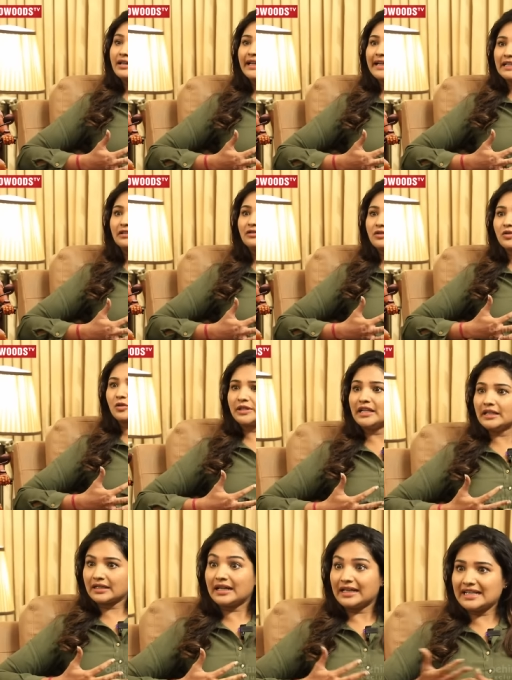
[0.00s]
என்கிட்ட வந்து சொல்லி
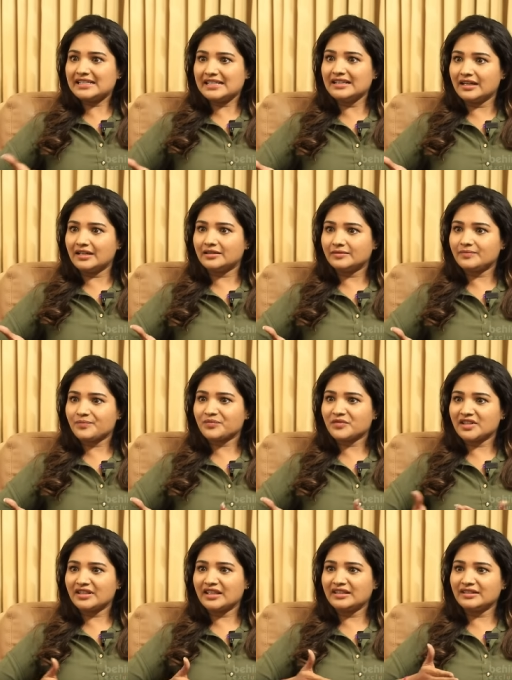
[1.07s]
அந்த கடைசி நாள்
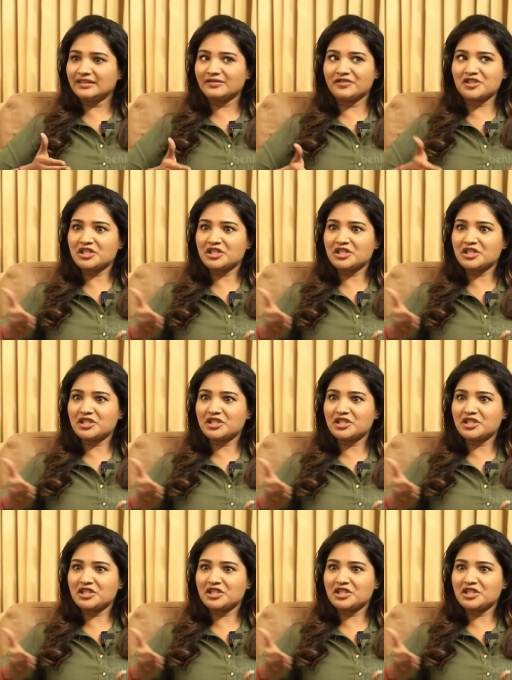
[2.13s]
நான் அந்த